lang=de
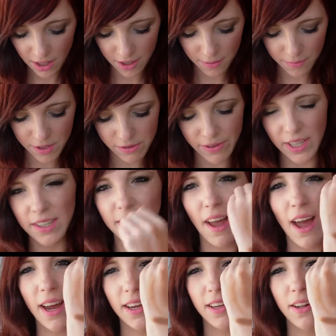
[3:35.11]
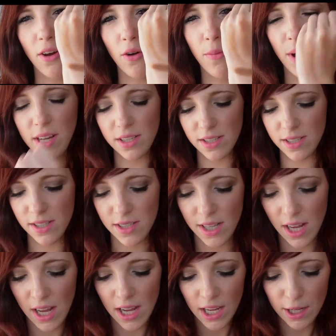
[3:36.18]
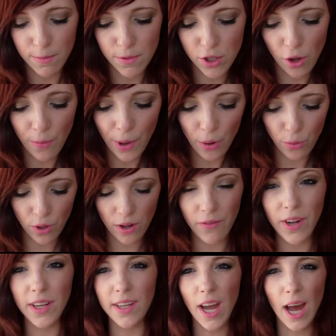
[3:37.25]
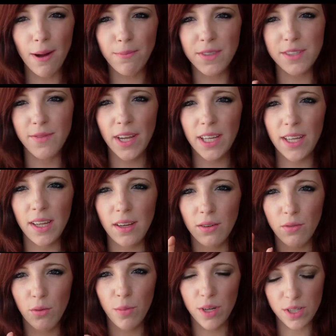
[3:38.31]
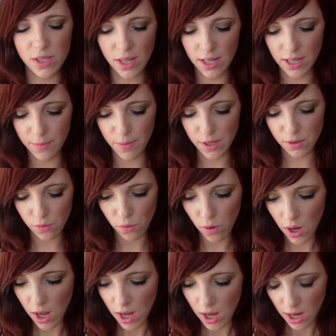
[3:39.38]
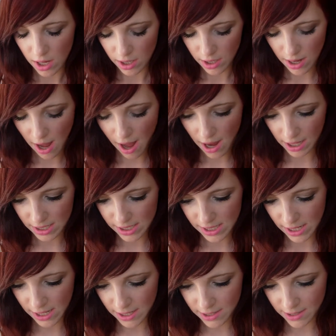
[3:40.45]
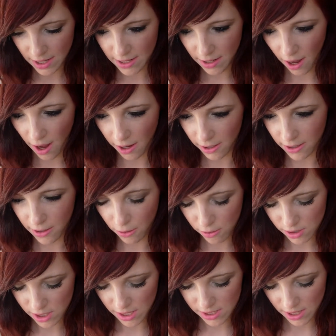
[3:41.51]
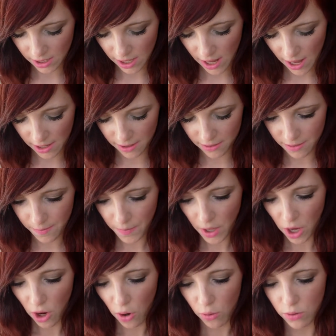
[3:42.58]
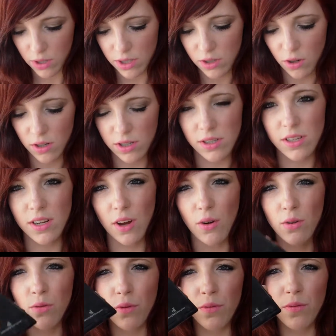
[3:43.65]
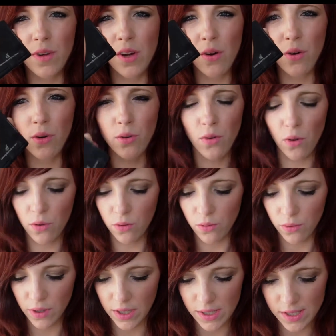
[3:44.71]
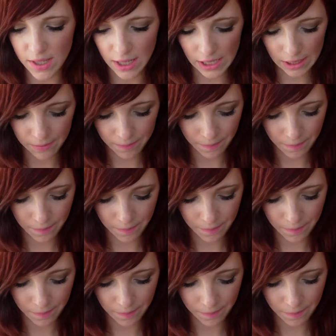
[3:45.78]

Ähm, deswegen trage ich ihn auch meistens im Sommer oder wenn ich abends weggehe, wo man das dann nicht mehr so äh, arg sieht, da trage ich ihn auch sehr, sehr gerne. Und es kostet auch nur 4,49 Euro.